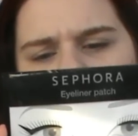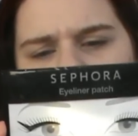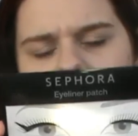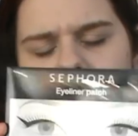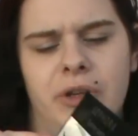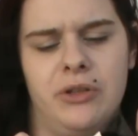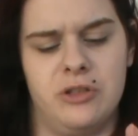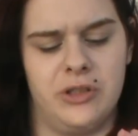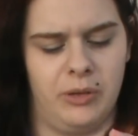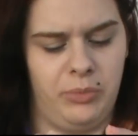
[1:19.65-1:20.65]
les tous, enfin des
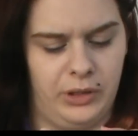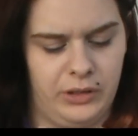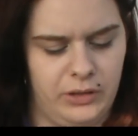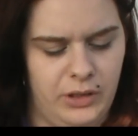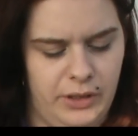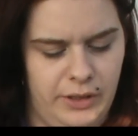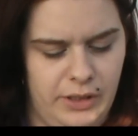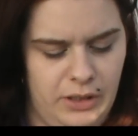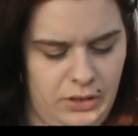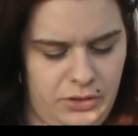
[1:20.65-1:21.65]
simples.
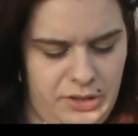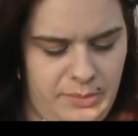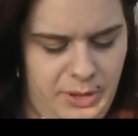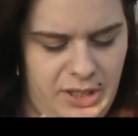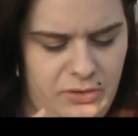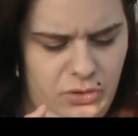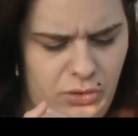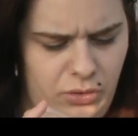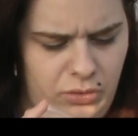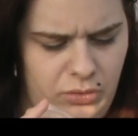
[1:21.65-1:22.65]
Je les ai payés
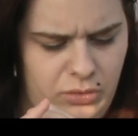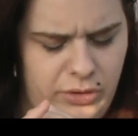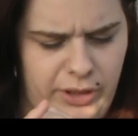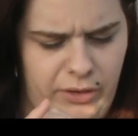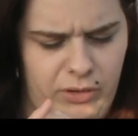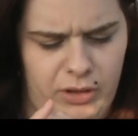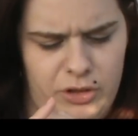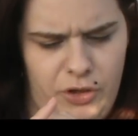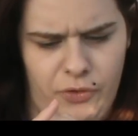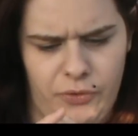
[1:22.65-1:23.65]
2 euros et voilà,
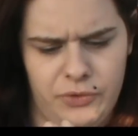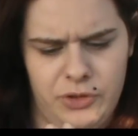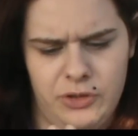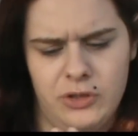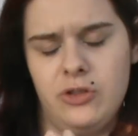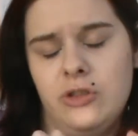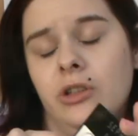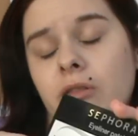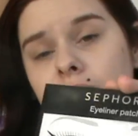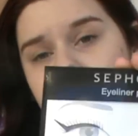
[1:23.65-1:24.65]
j'avais envie de tester.